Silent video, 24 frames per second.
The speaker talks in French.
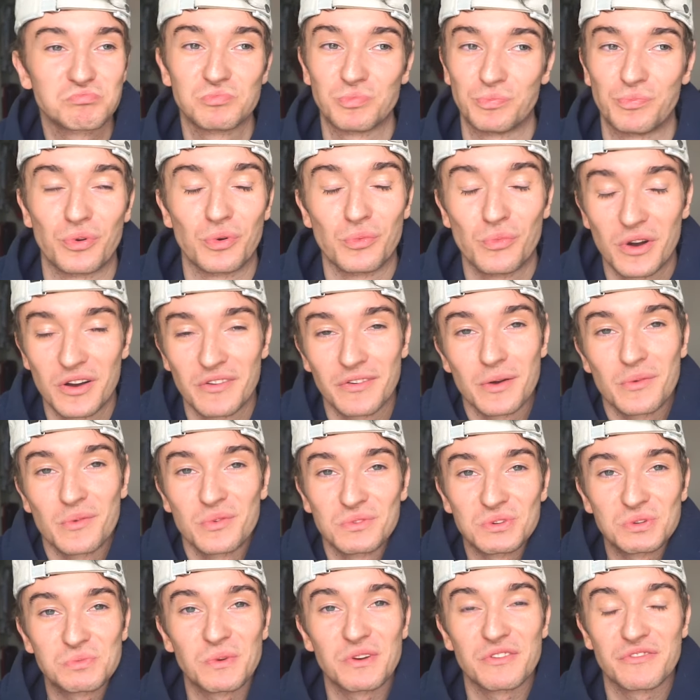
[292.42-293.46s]
pour moi,
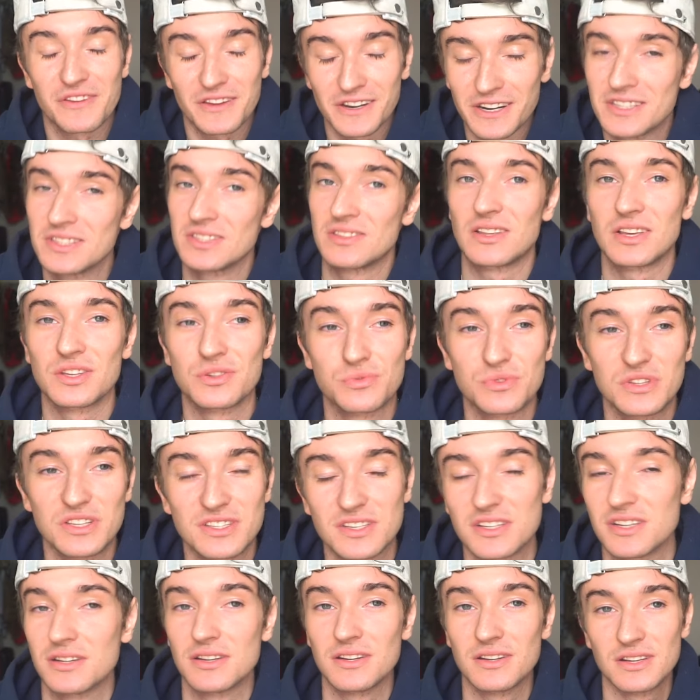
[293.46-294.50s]
vraiment, je préfère les États-Unis.
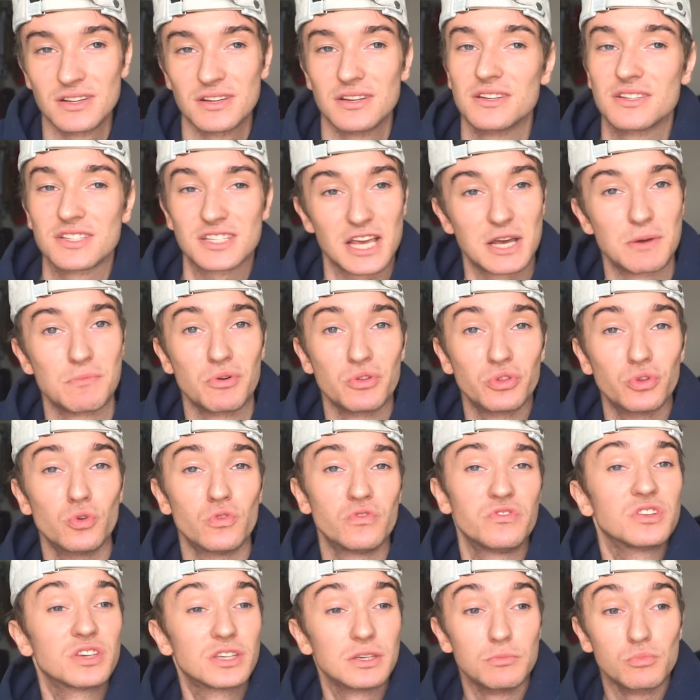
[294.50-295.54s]
C'est un mode de
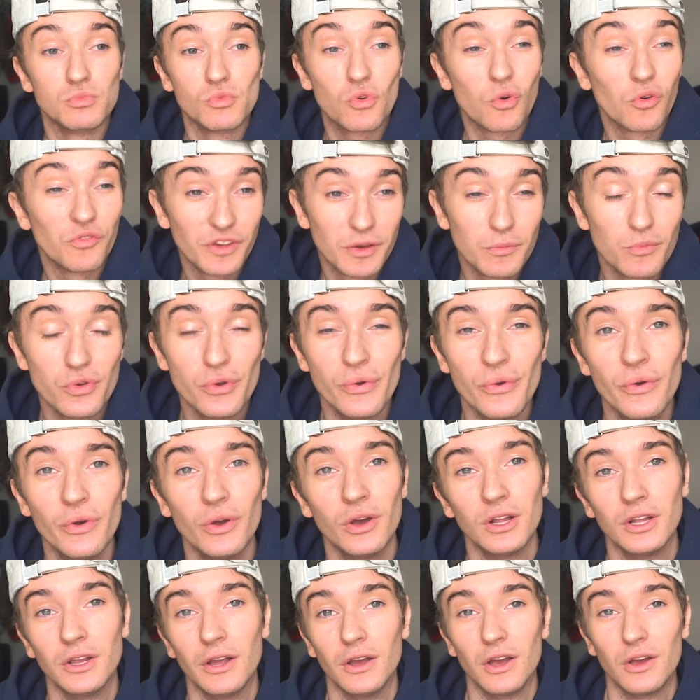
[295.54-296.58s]
vie qui me convient mieux,
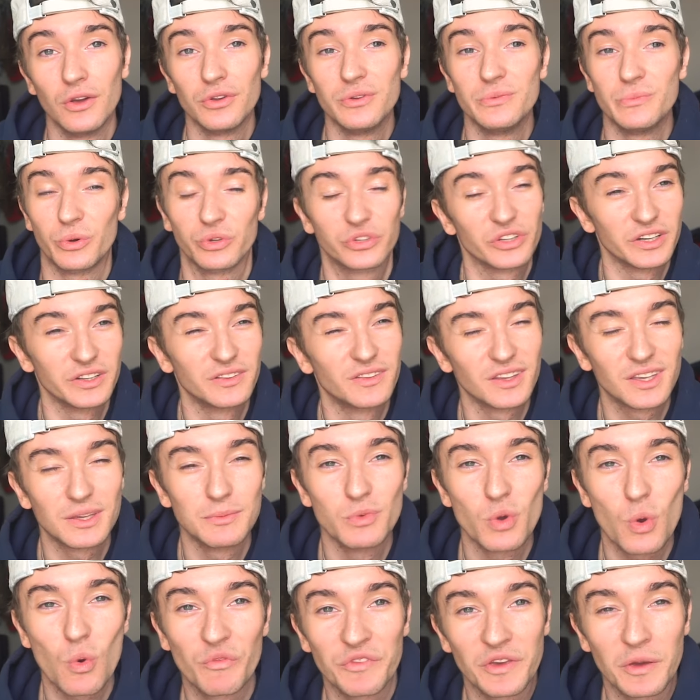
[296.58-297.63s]
une mentalité qui me
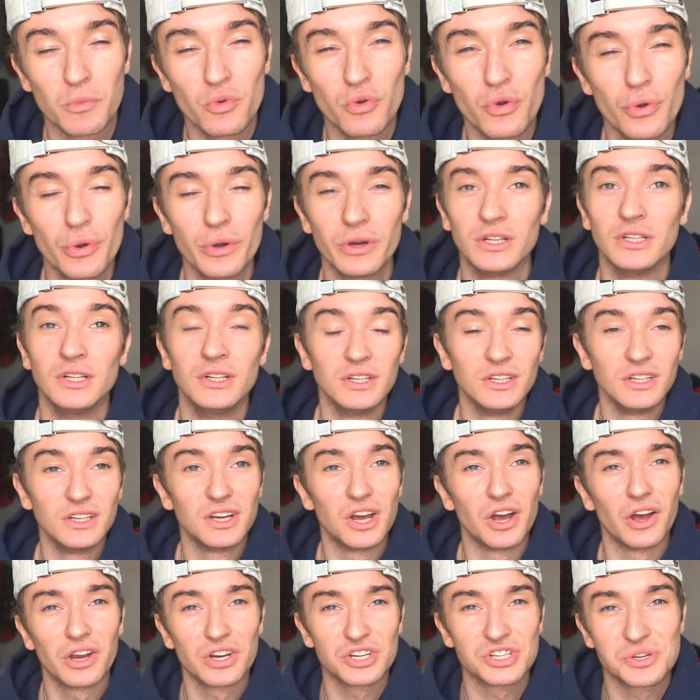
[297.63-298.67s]
convient mieux.
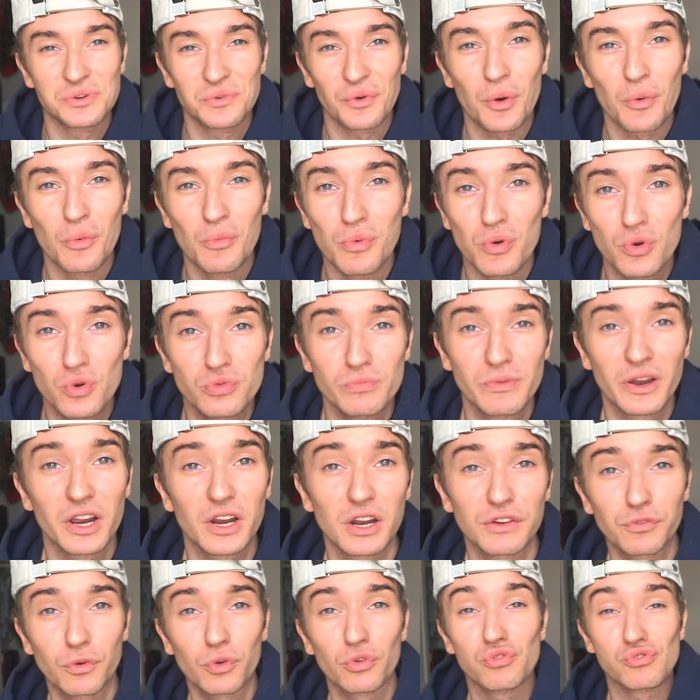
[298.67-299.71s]
Euh, j'ai vraiment beaucoup de mal avec
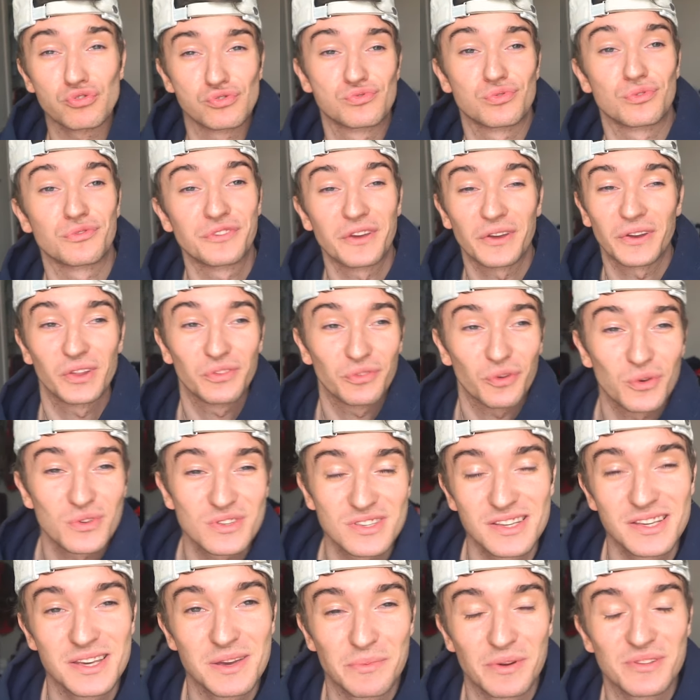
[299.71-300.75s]
la France. Je suis fier d'être
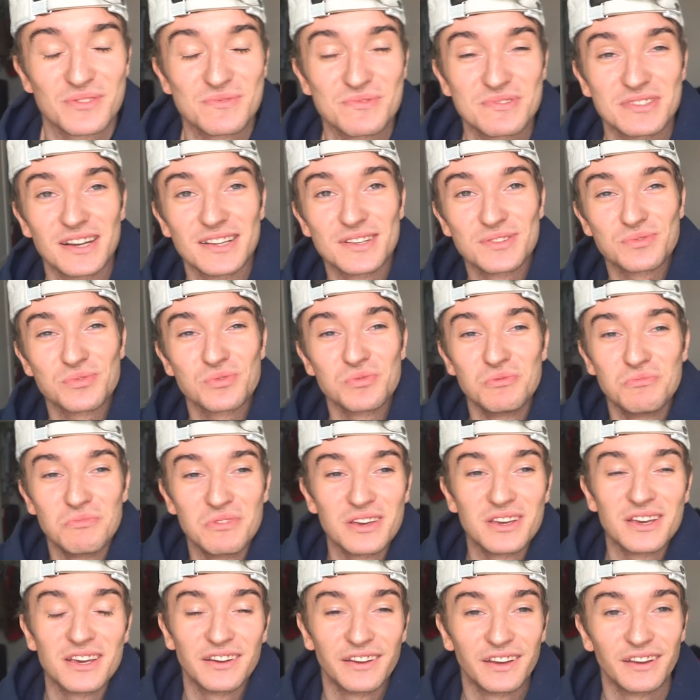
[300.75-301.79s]
français, il n'y a pas de souci là-dessus.
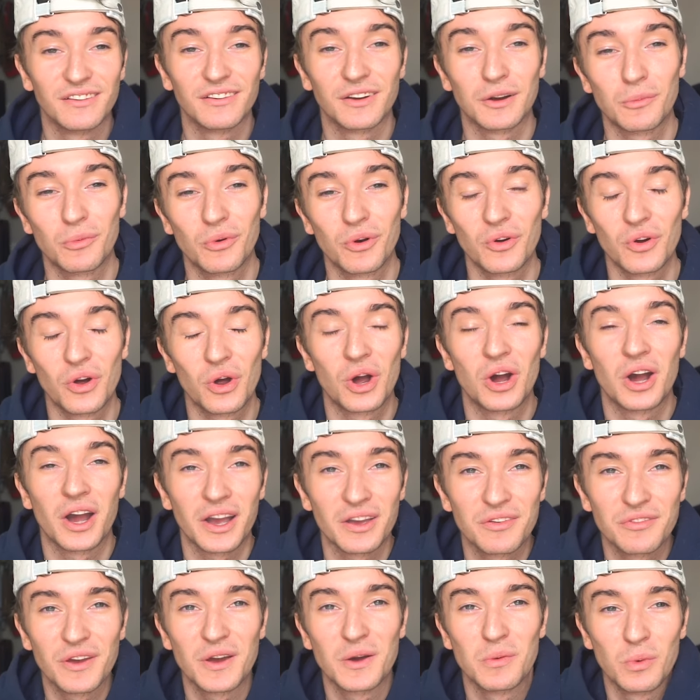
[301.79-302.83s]
Mais vraiment,
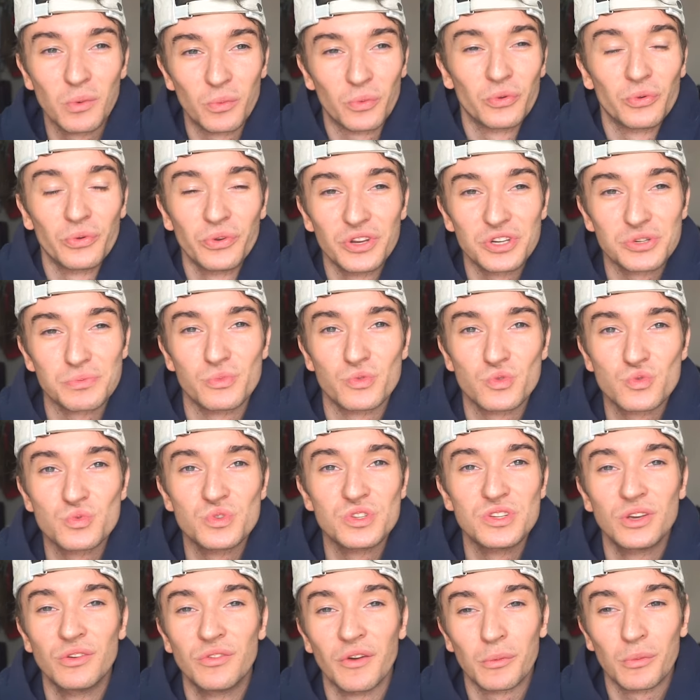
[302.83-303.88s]
arrivé à un moment donné, je me suis
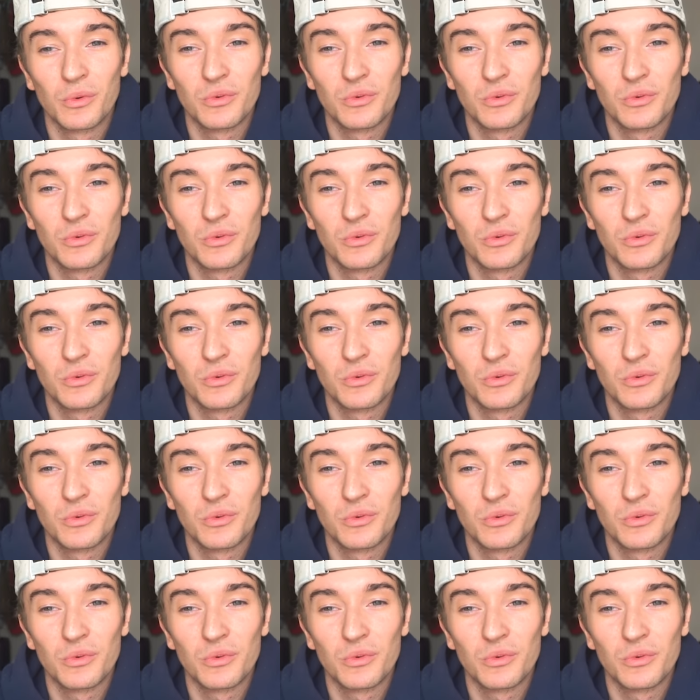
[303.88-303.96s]
dit vraiment,